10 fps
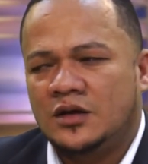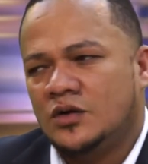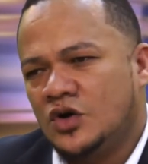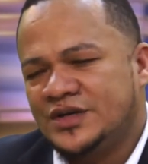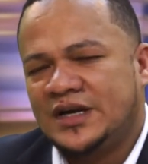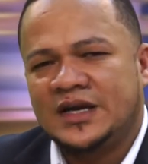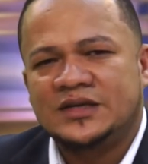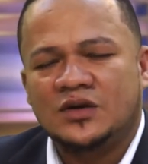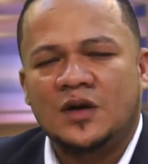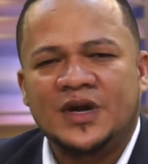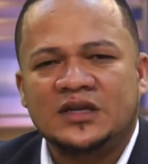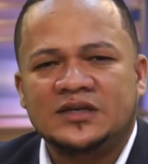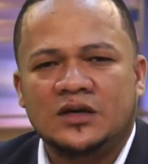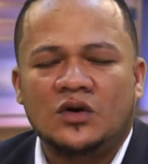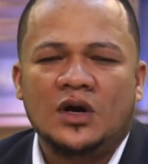cosas que solamente
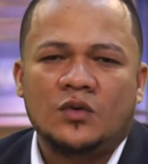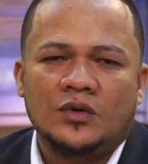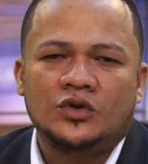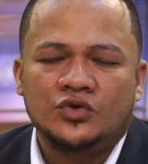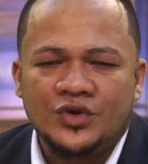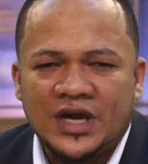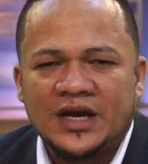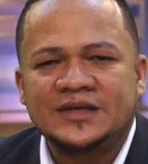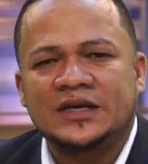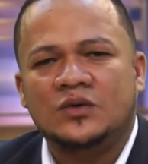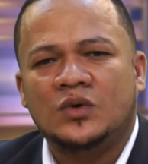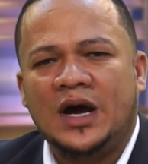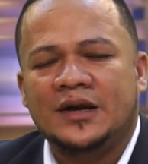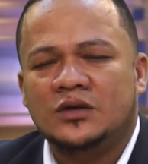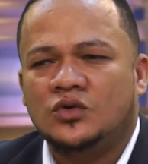se logran cuando tú llegas al
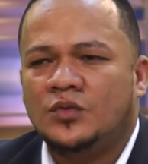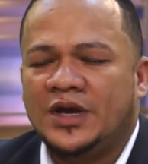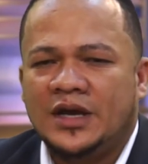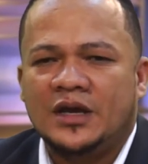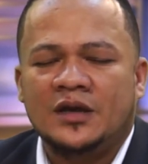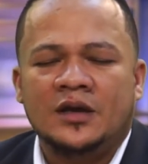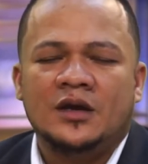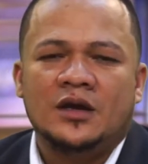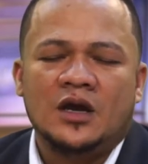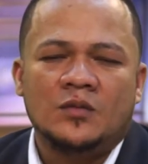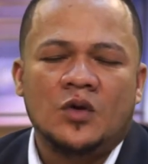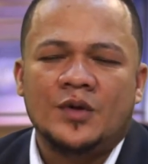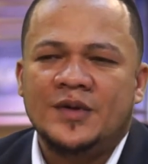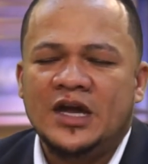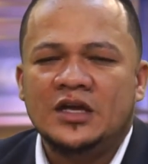lugar y tú ves el
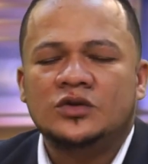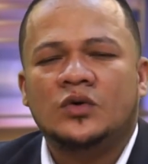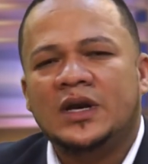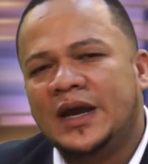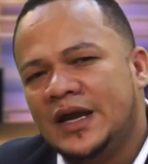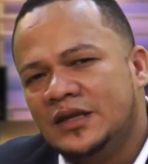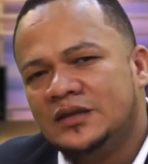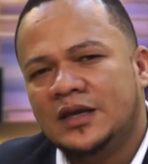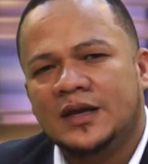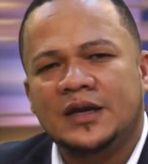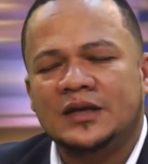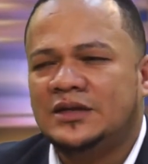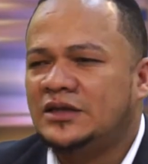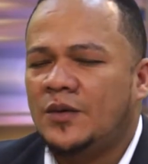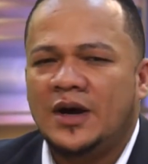movimiento, que la gente
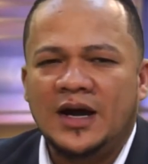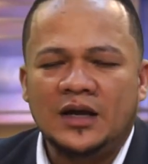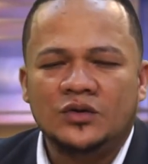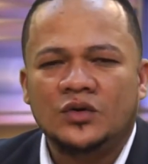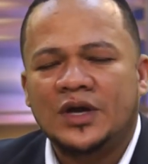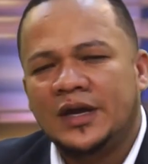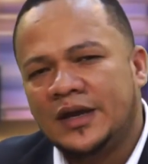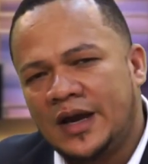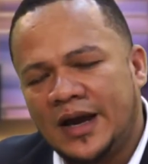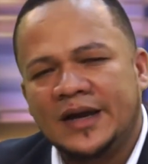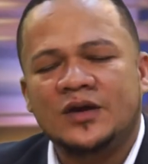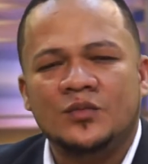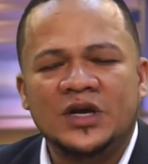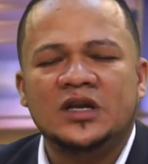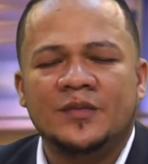está trabajando, que, que
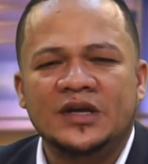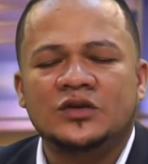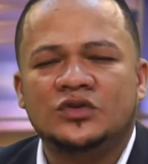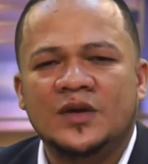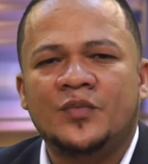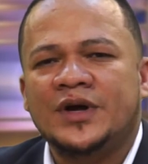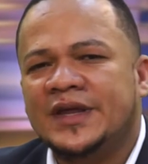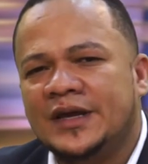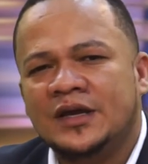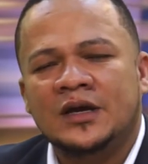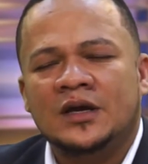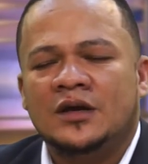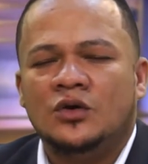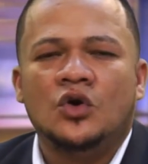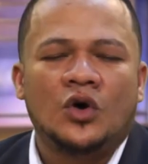humildemente usted puede
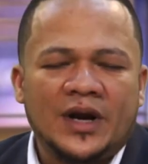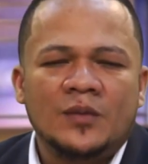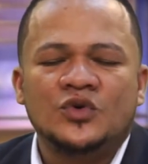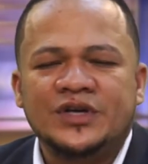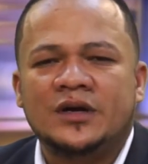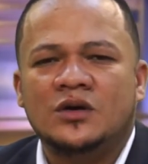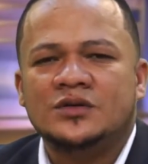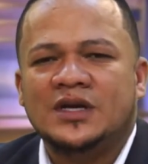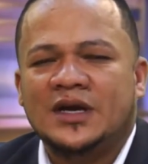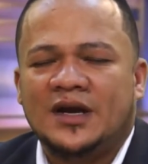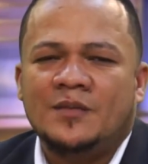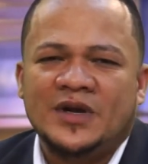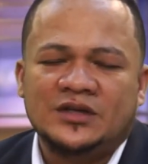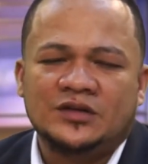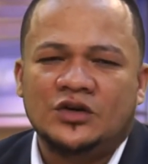lograr muchas cosas que
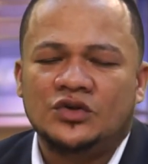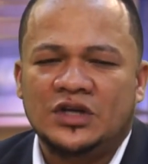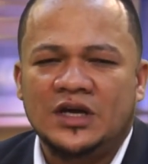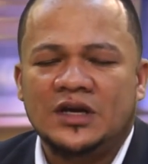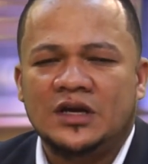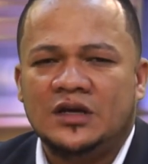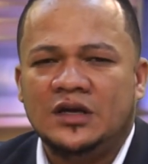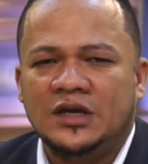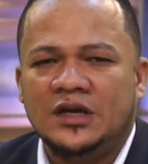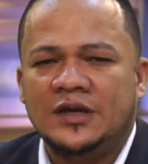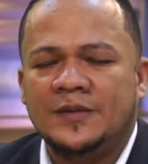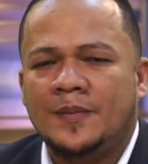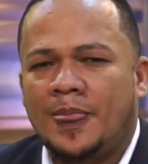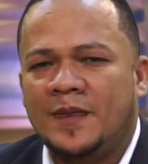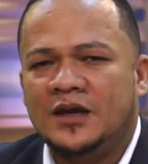realmente usted no tiene
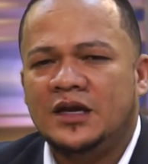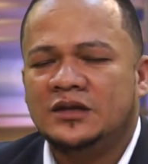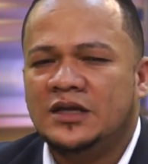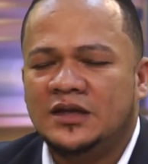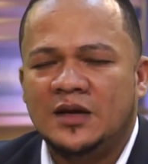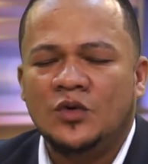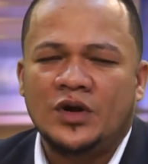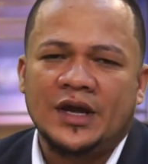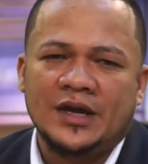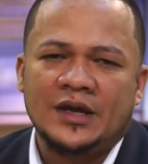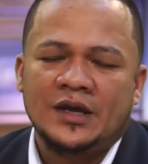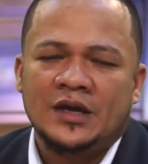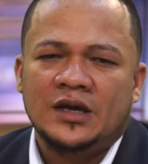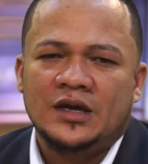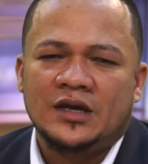y, entendemos
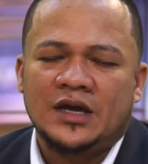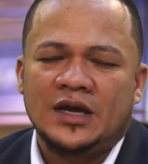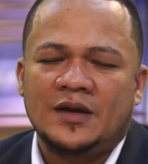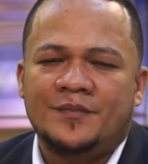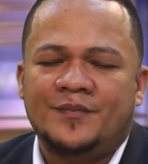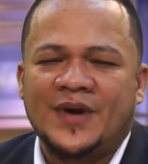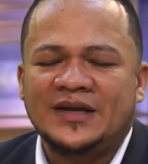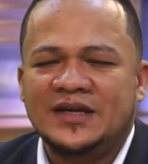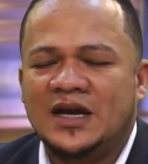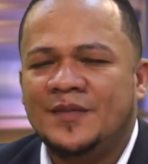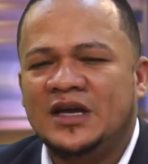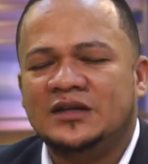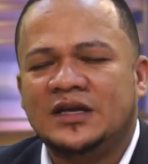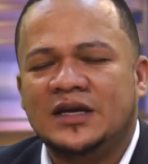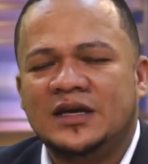que,
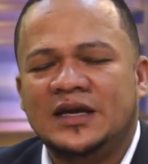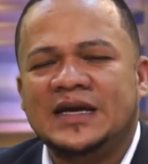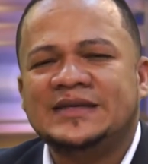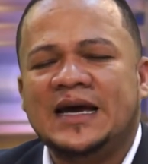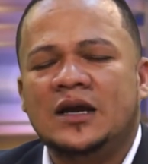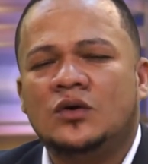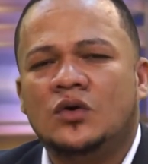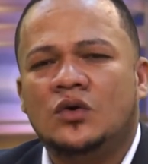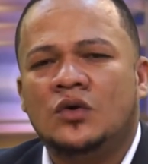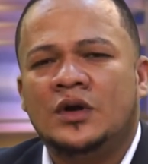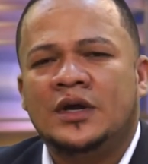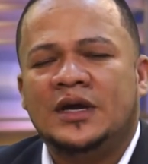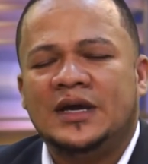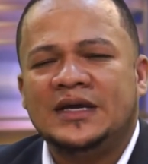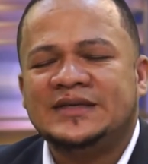prácticamente es algo,
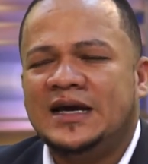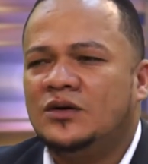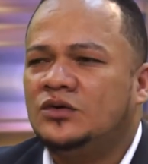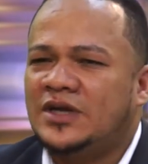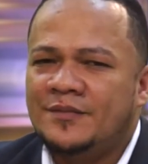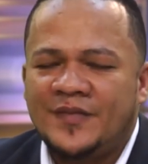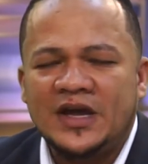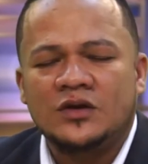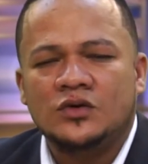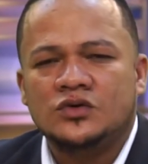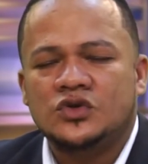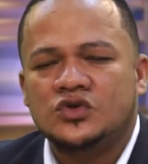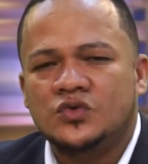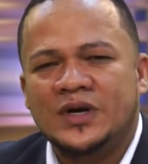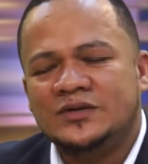es algo tan bello,
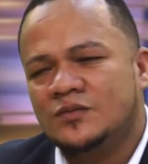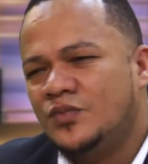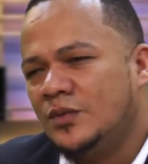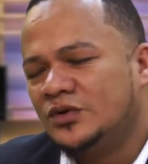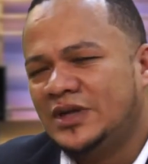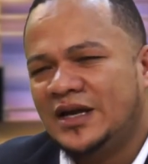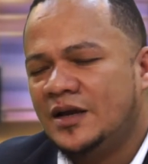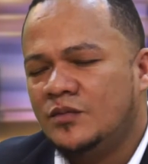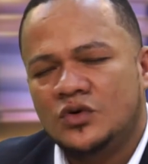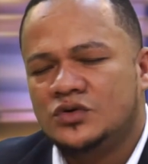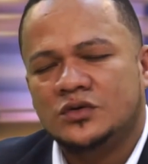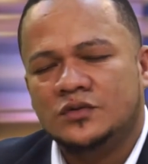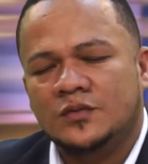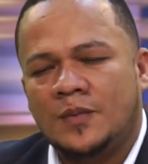Sosúa es un pueblo tan hermoso